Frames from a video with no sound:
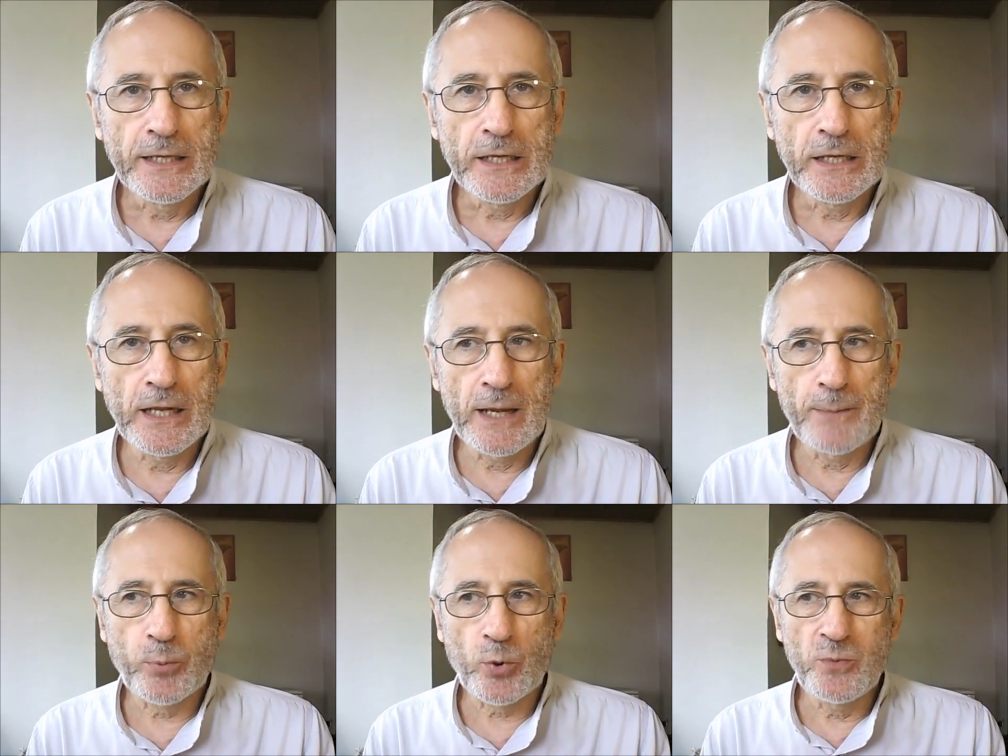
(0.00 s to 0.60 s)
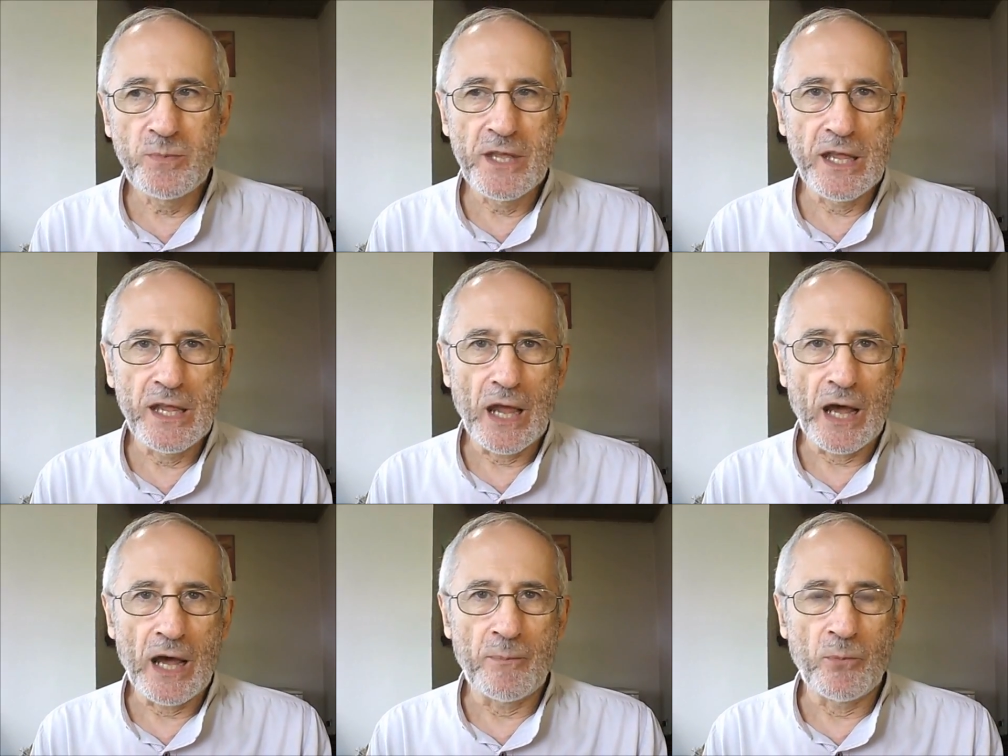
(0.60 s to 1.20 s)
Il est le
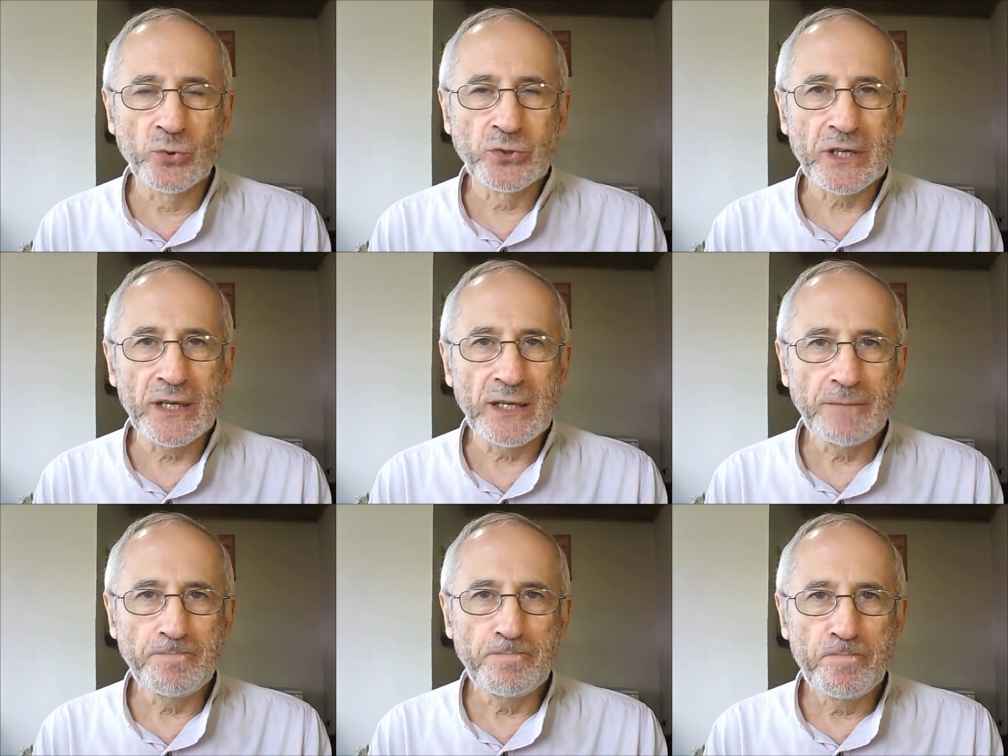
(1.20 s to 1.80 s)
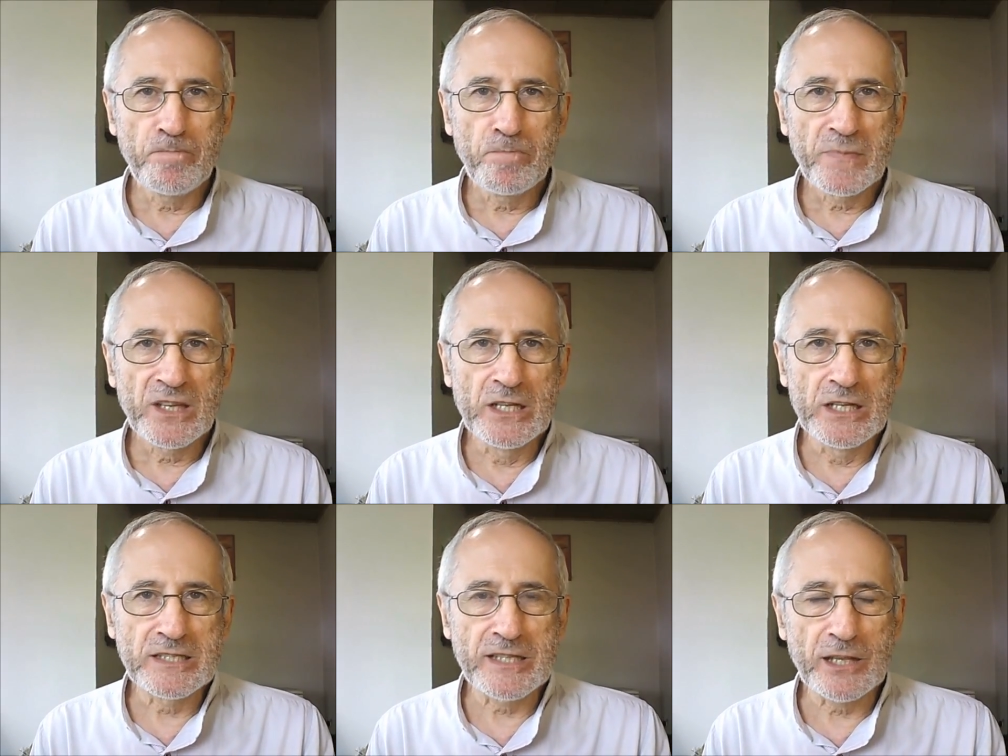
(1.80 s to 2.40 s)
premier à montrer
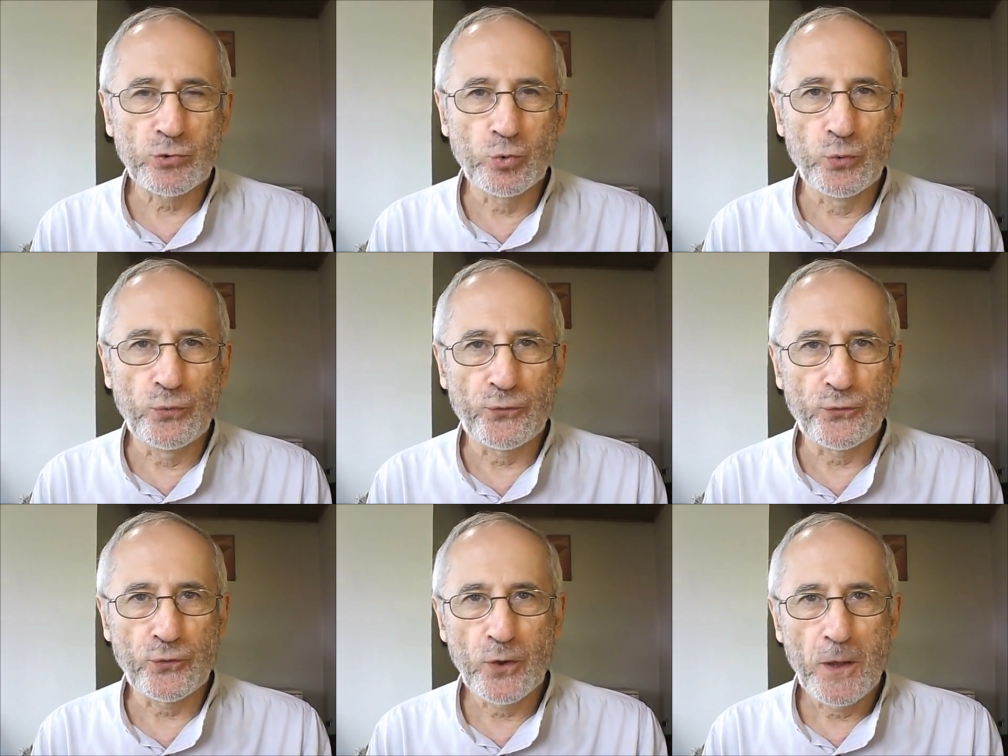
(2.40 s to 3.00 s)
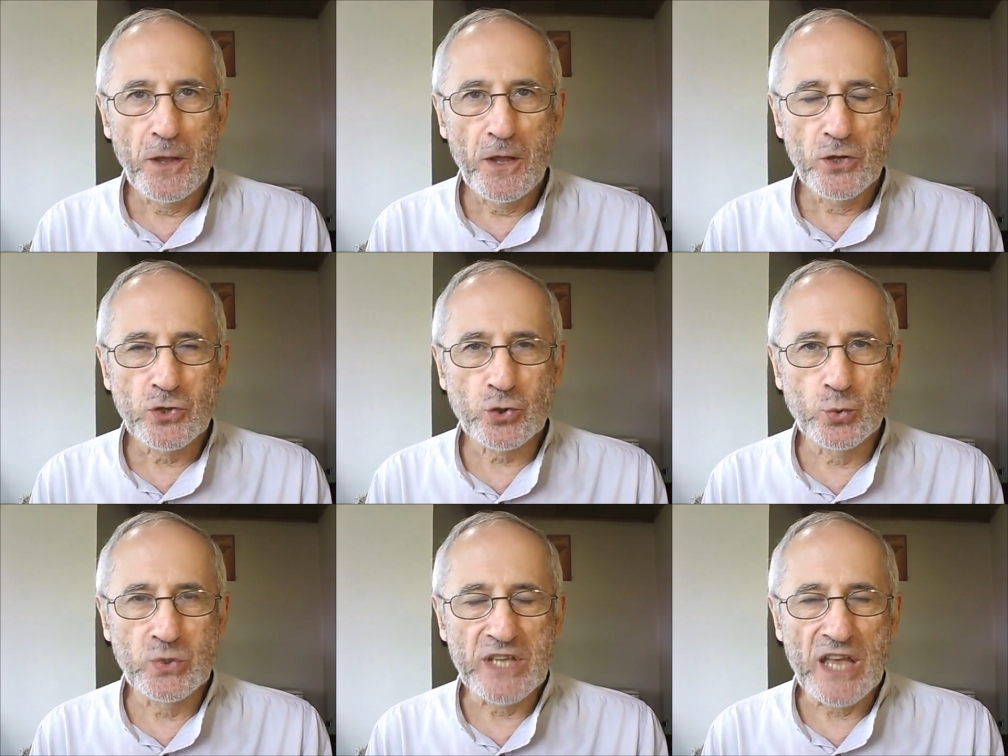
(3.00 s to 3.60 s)
qu'il s'étouffe
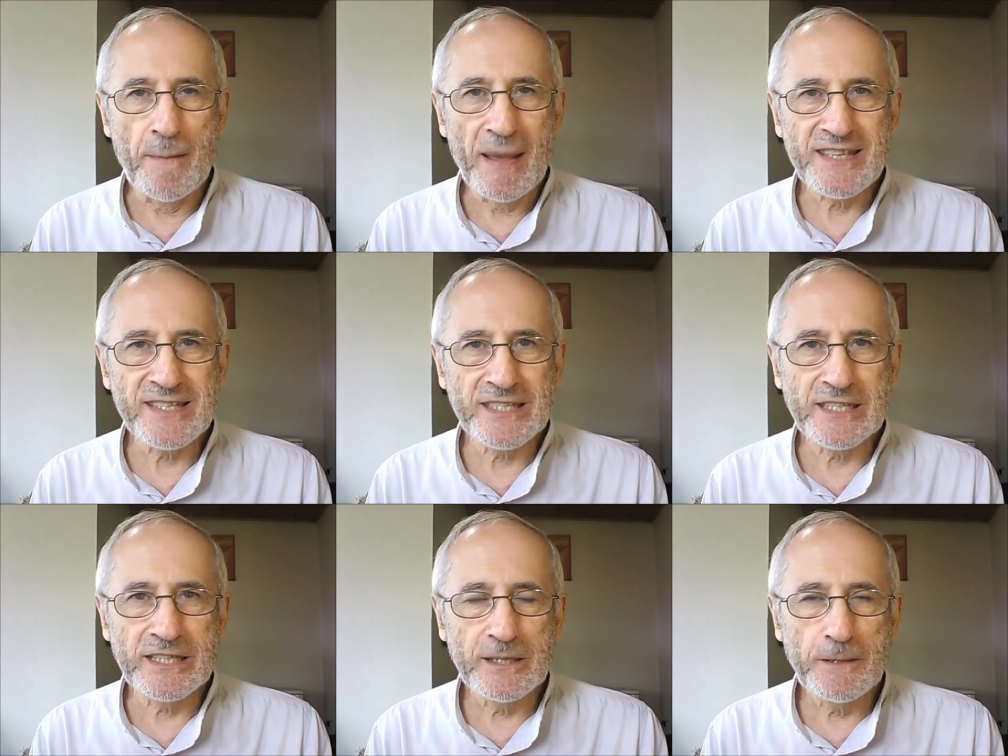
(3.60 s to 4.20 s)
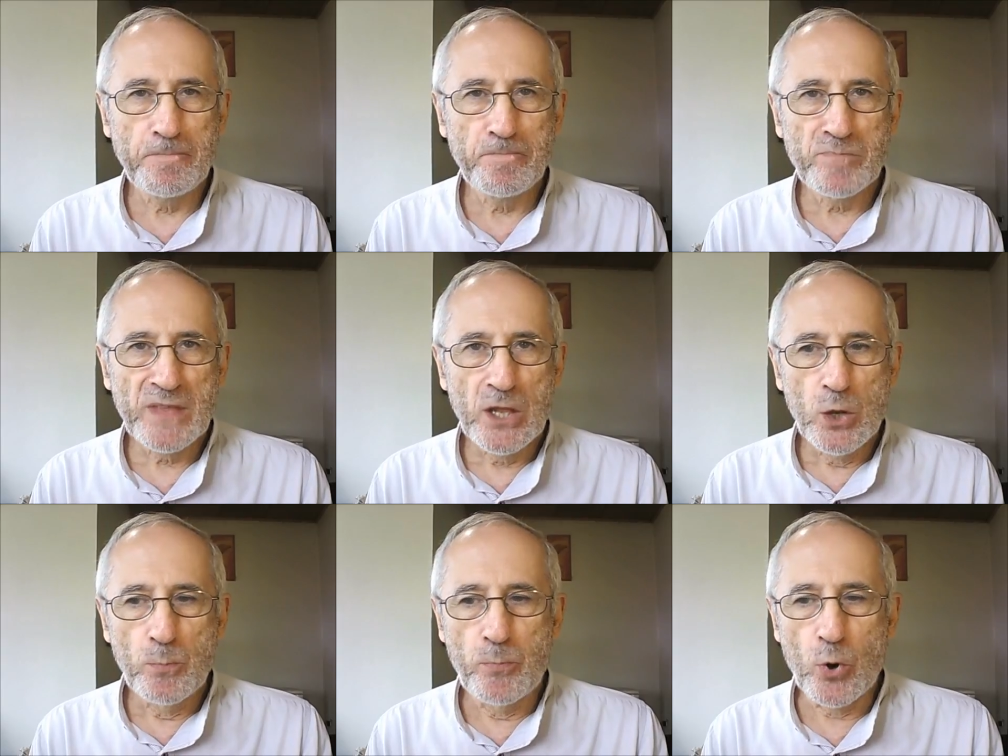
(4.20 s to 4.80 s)
sous un masque
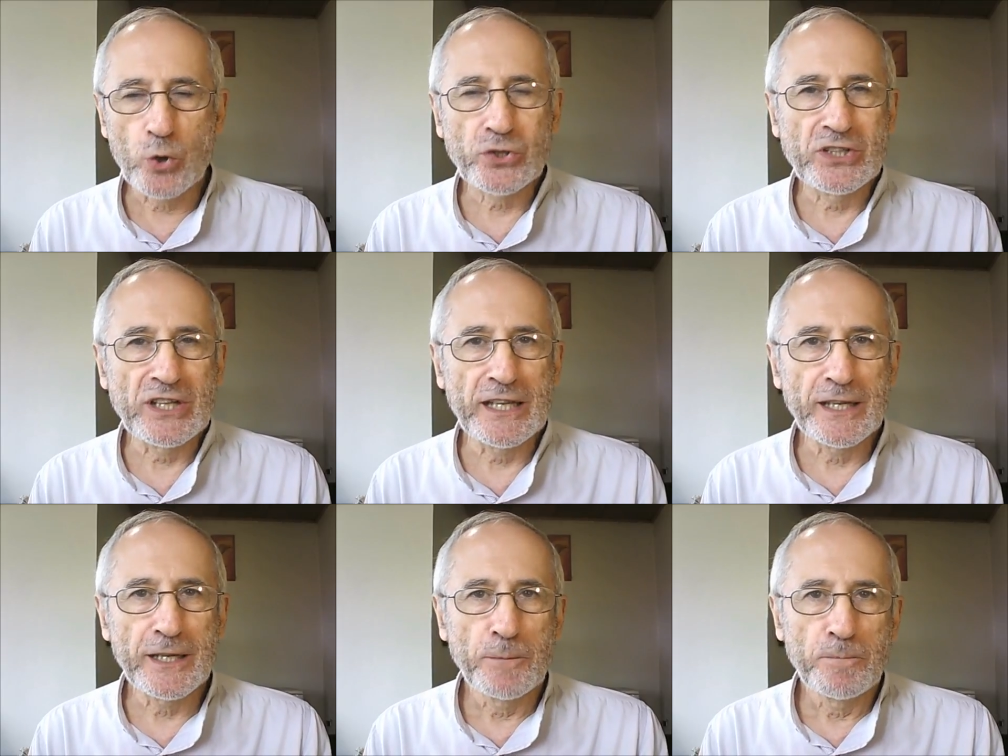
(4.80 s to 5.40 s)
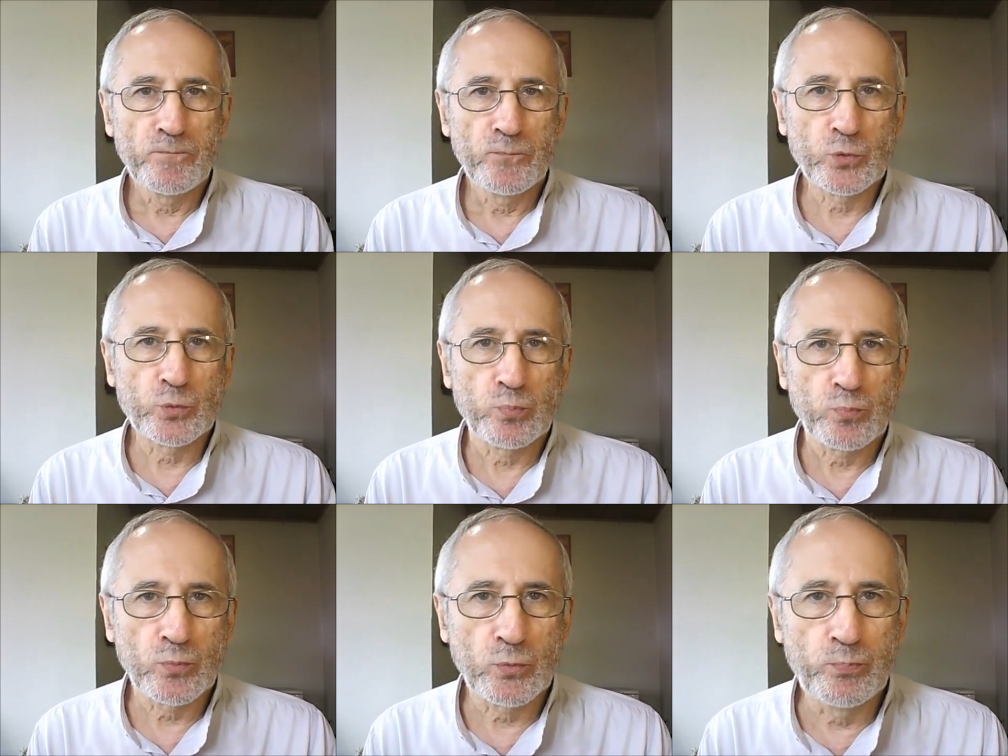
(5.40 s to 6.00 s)
porté
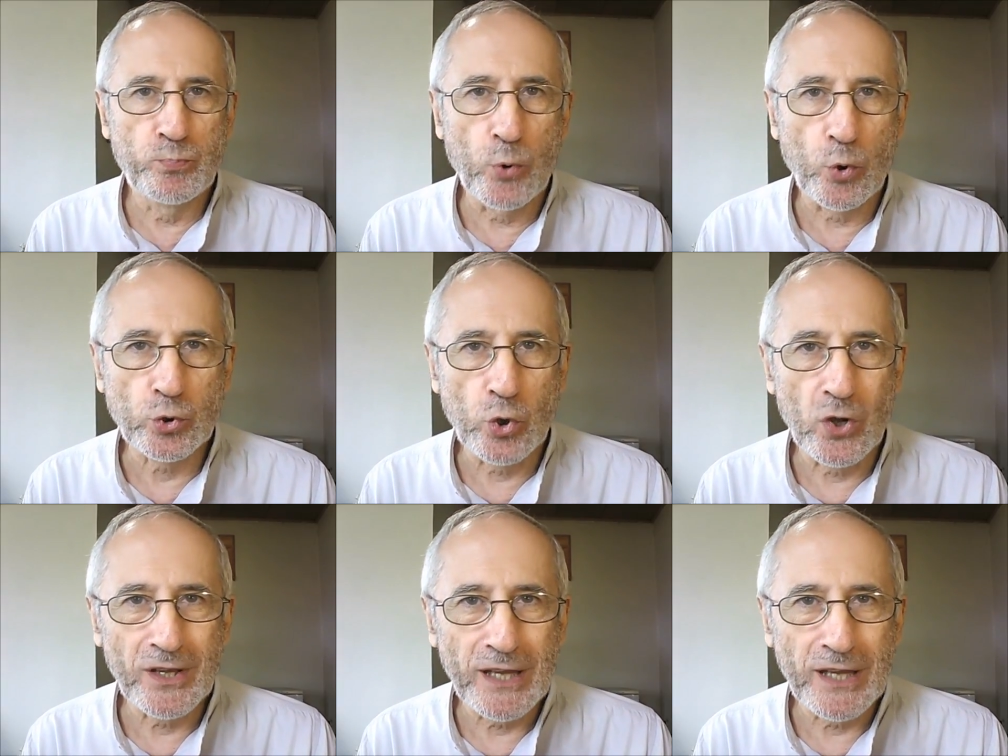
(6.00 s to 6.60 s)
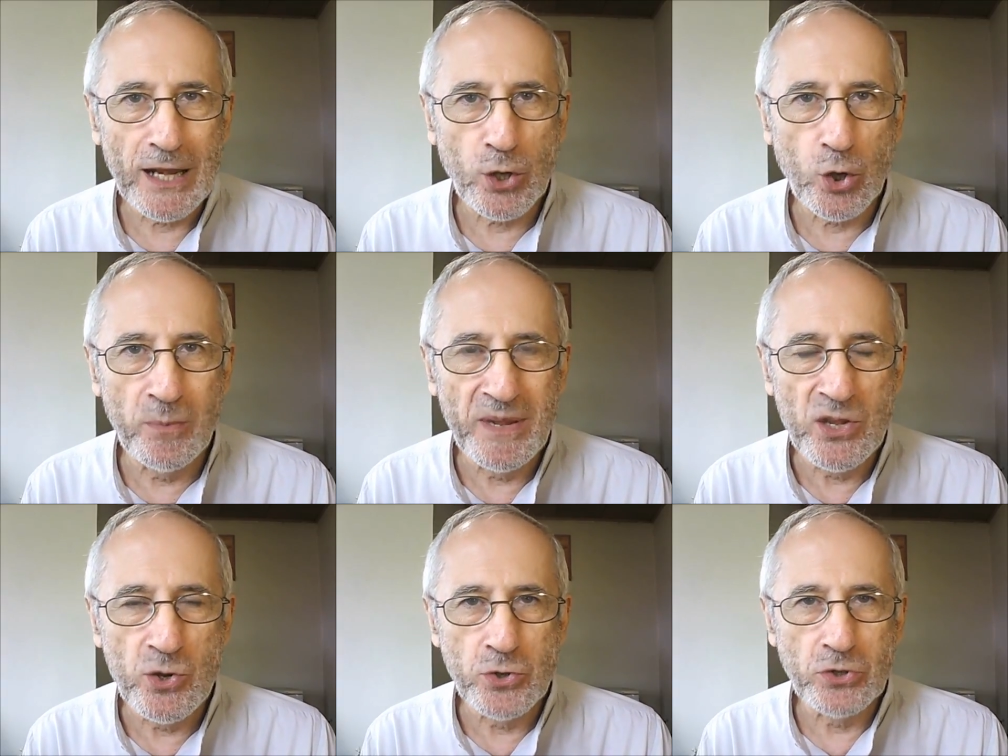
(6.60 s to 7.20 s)
pourtant quelques
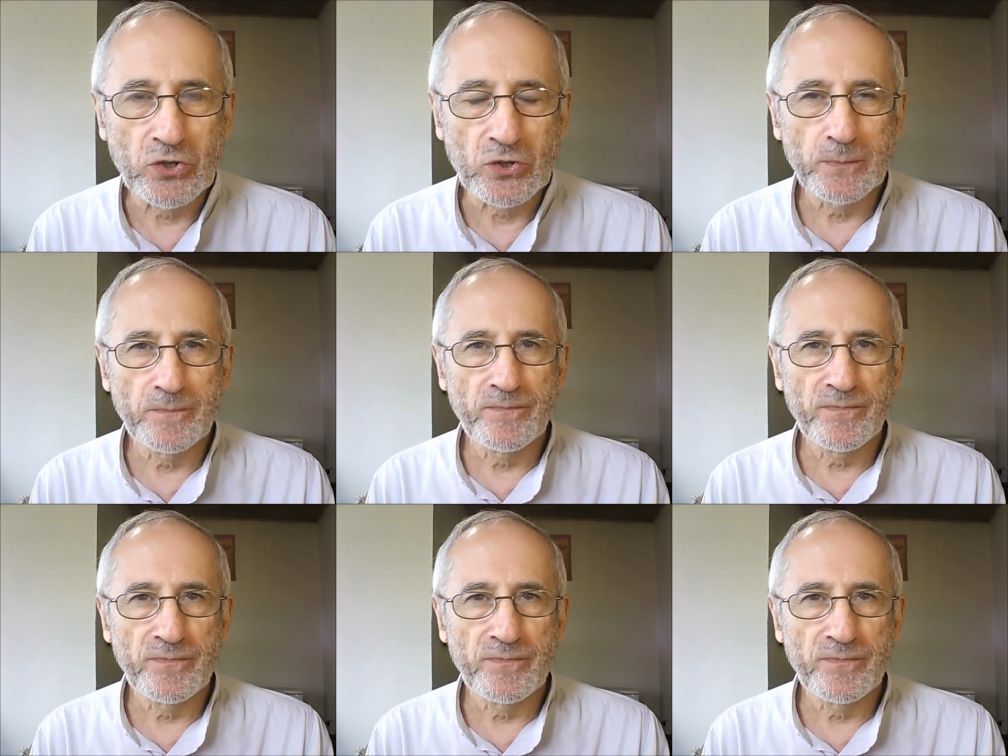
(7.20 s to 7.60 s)
minutes.